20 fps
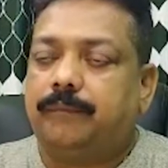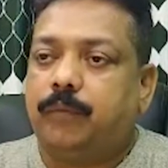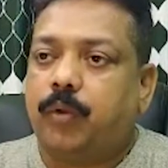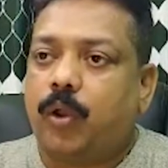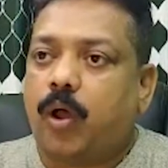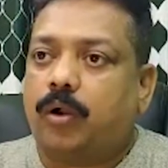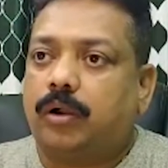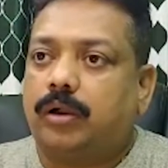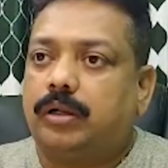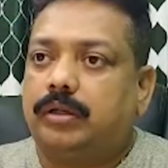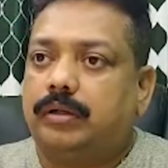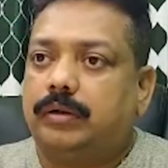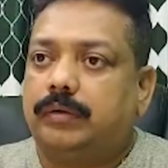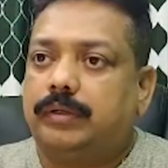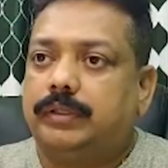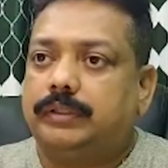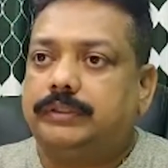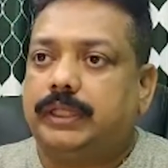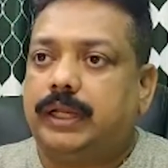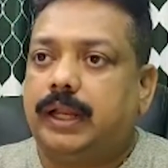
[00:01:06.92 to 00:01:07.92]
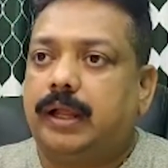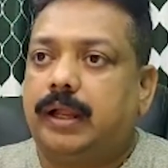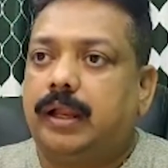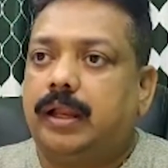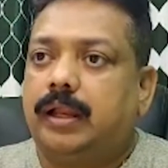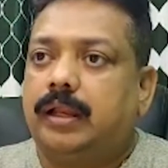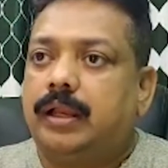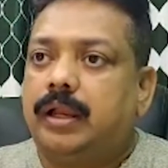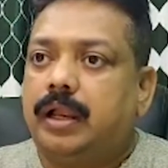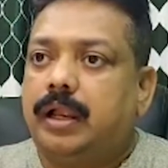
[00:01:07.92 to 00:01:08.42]
ব্লক যেটা
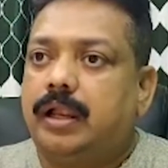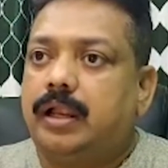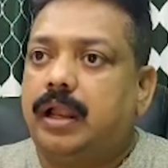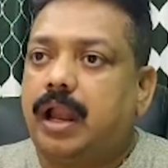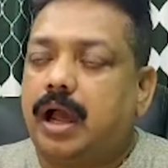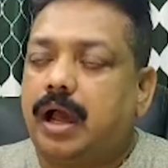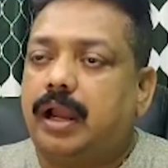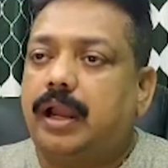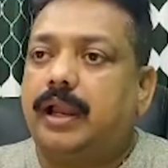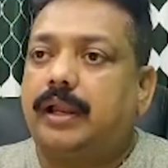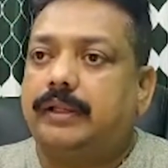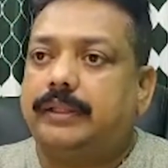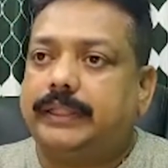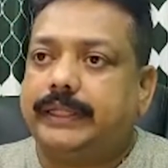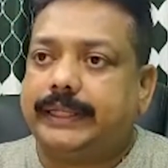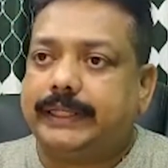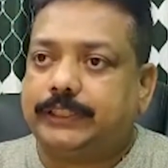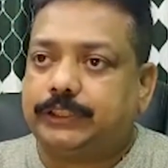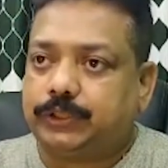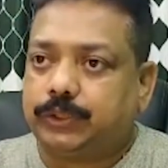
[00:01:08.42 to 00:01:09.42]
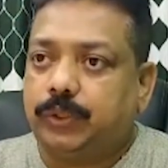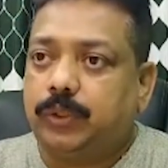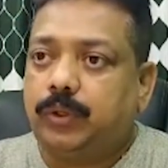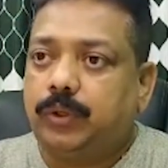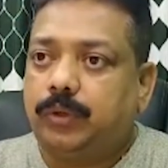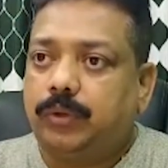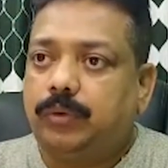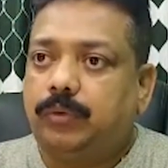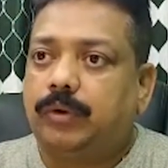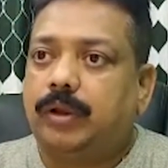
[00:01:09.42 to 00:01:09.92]
নাগাল্যান্ড থেকে এসেছিল
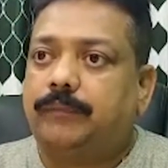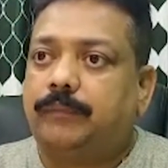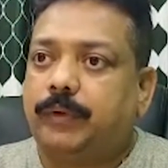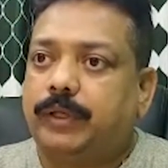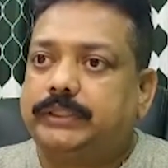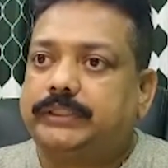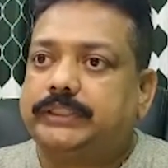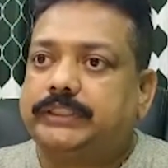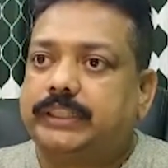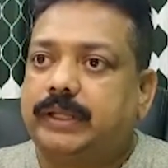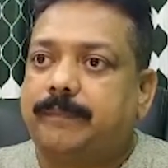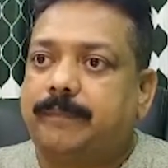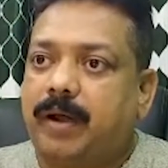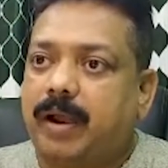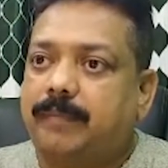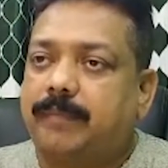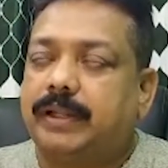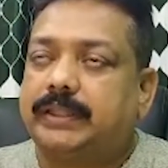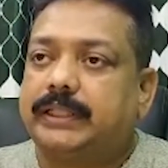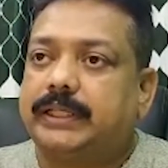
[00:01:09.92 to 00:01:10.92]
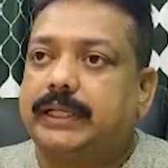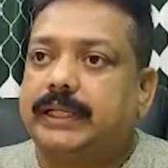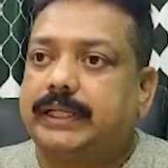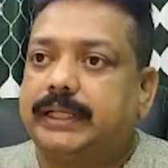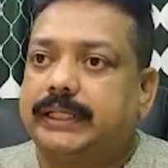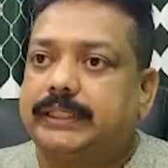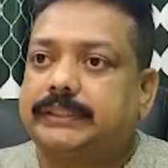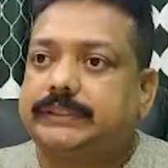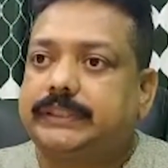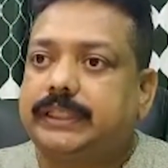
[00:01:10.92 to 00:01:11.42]
ওরা বলেছে সেখানে বার্মা থেকে
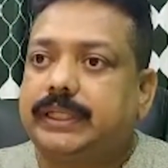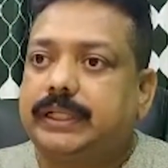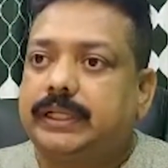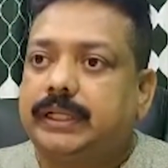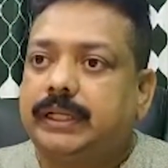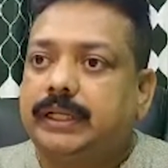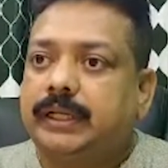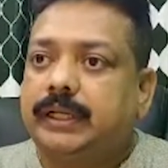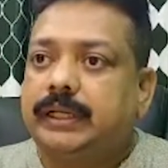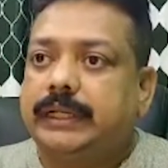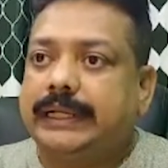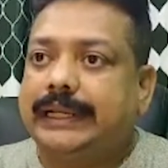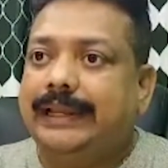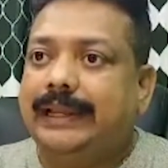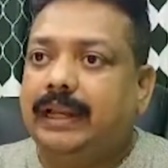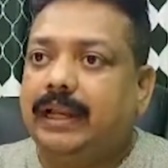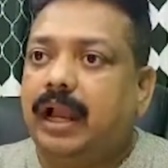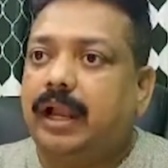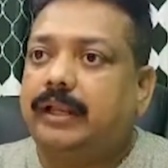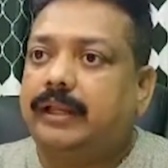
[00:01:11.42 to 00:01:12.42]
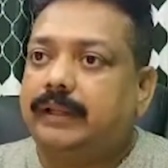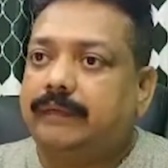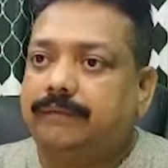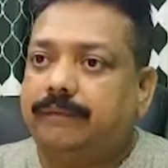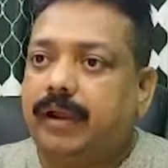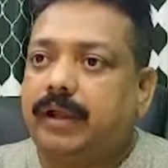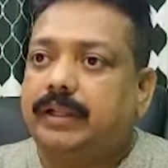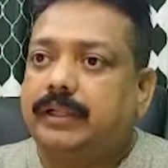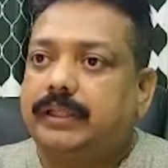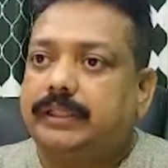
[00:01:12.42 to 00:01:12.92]
নিয়ে এসছে ইলিগাল
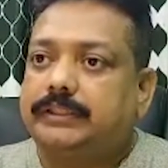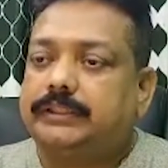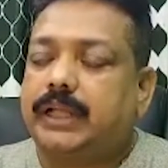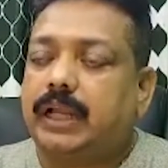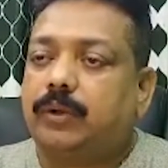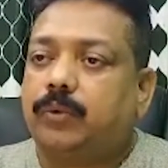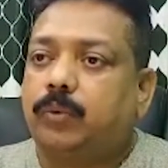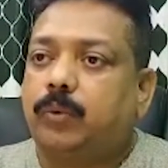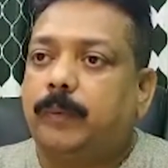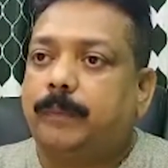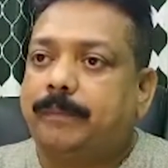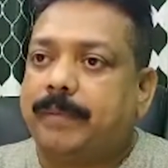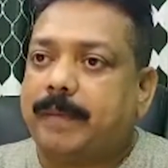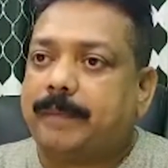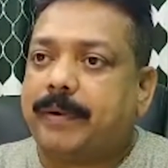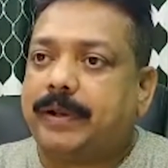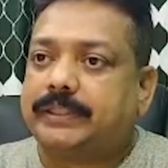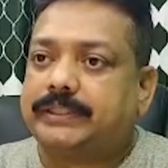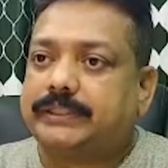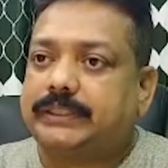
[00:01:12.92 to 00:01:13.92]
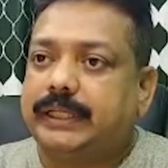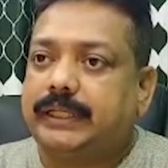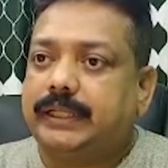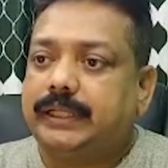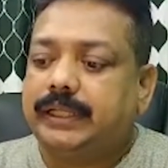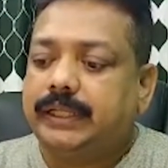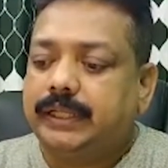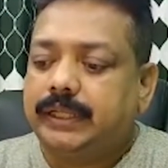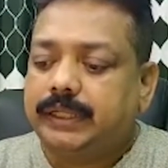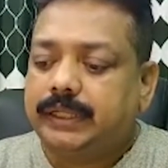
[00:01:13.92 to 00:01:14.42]
টিম্বার যার কোনো পেপারস নেই
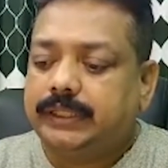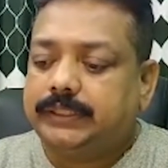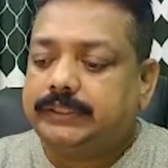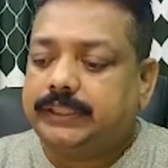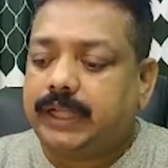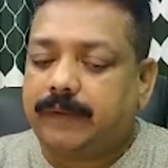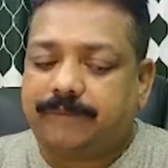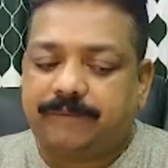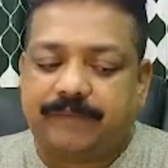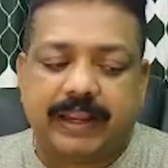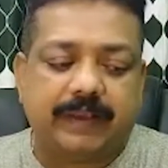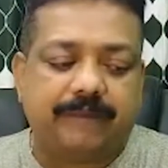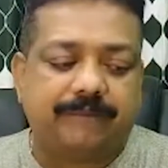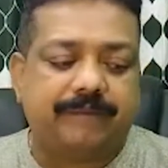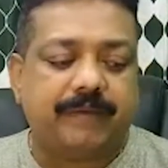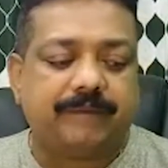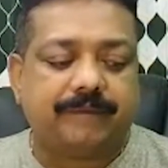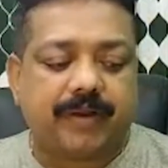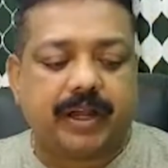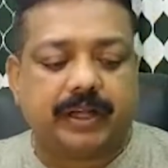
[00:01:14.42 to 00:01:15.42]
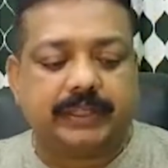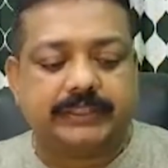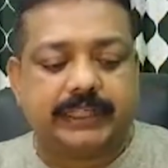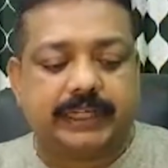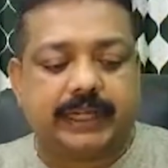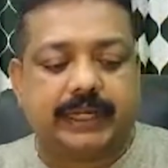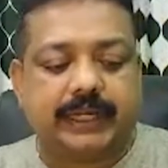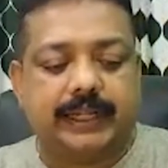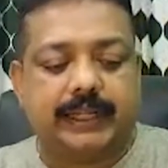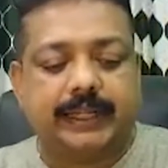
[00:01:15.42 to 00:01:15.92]
যার ফেক পেপার
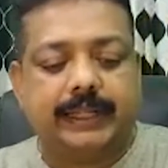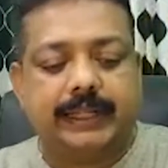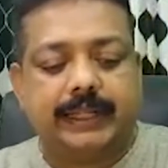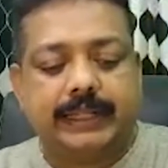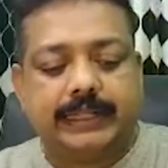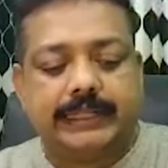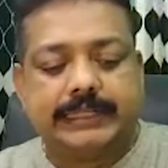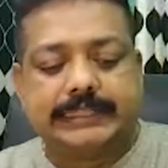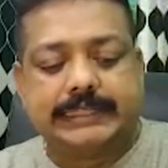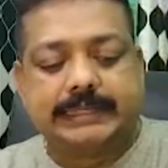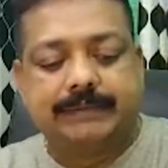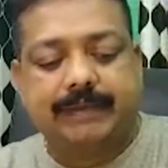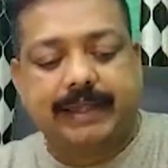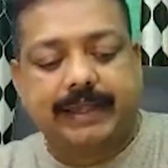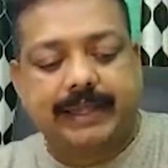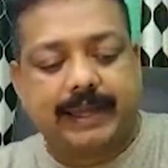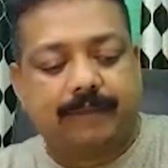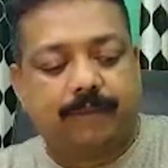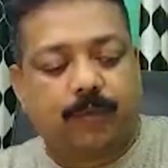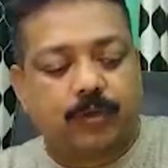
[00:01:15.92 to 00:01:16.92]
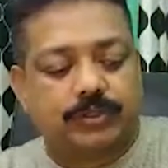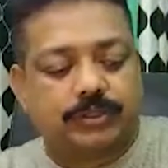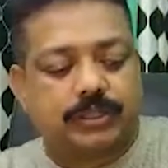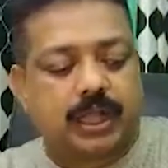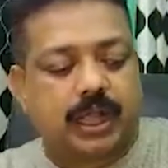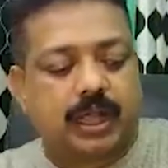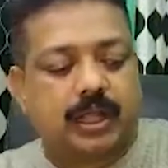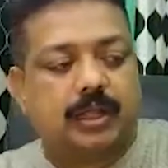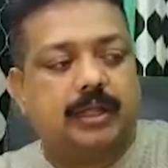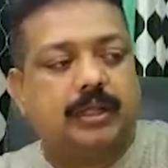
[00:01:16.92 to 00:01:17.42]
যেখানে সিমেন্টের
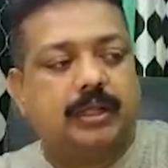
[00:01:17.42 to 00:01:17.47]
বস্তা